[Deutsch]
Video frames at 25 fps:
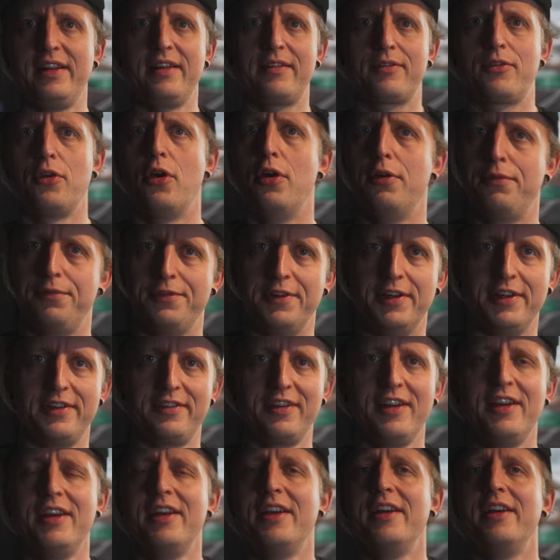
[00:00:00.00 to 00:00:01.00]
jetzt geöffnet.
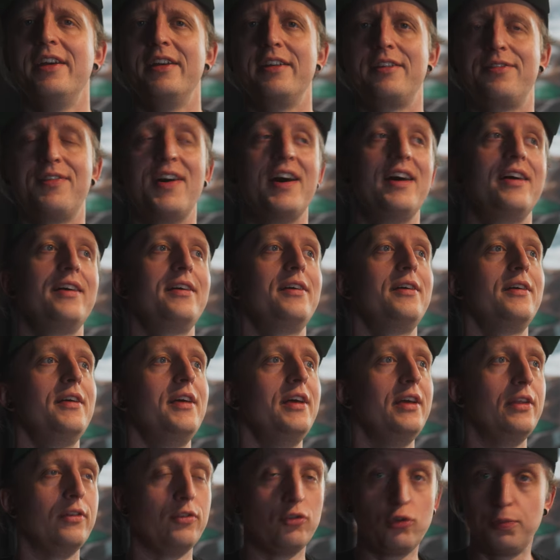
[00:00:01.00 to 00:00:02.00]
Es war
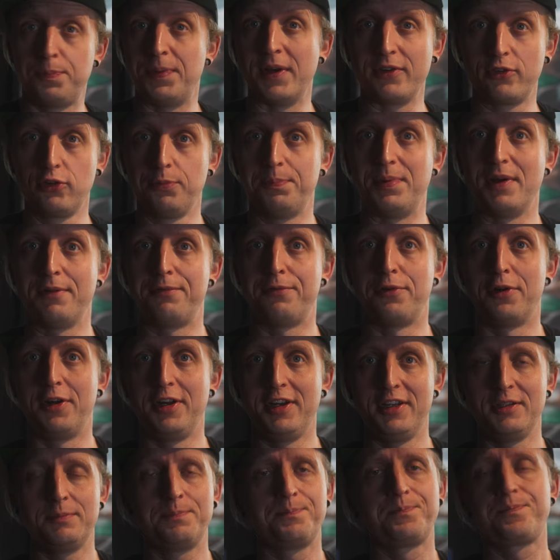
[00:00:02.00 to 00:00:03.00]
super, super
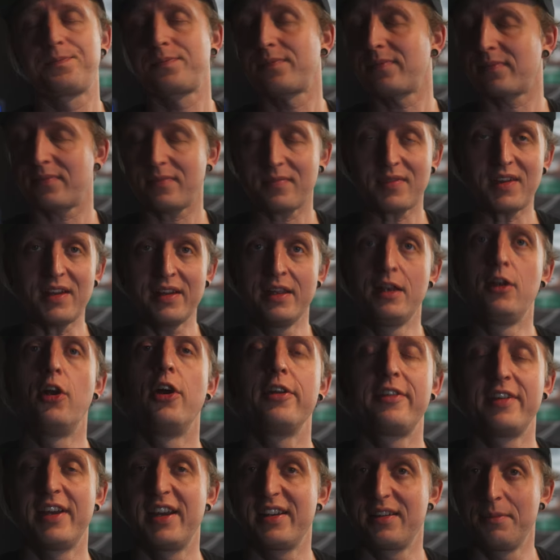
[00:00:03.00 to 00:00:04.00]
voll. Die
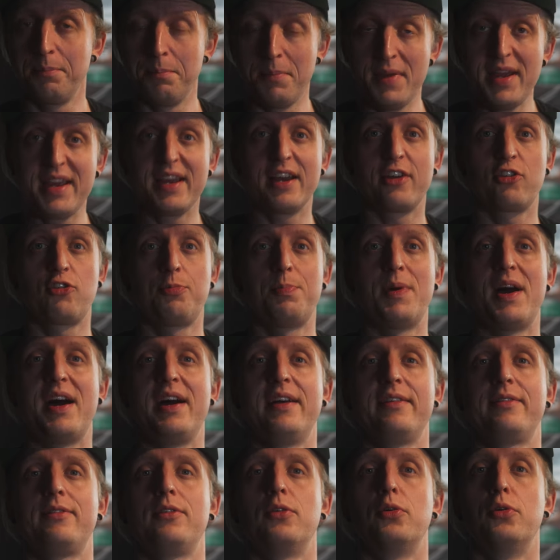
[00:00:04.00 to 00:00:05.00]
Leute hatten mega
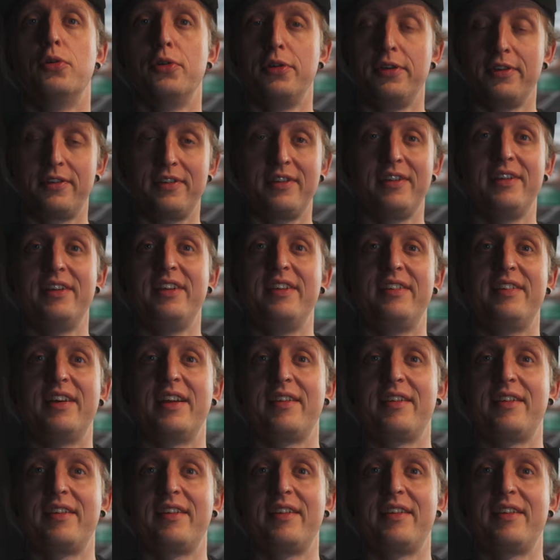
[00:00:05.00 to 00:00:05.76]
Spaß und es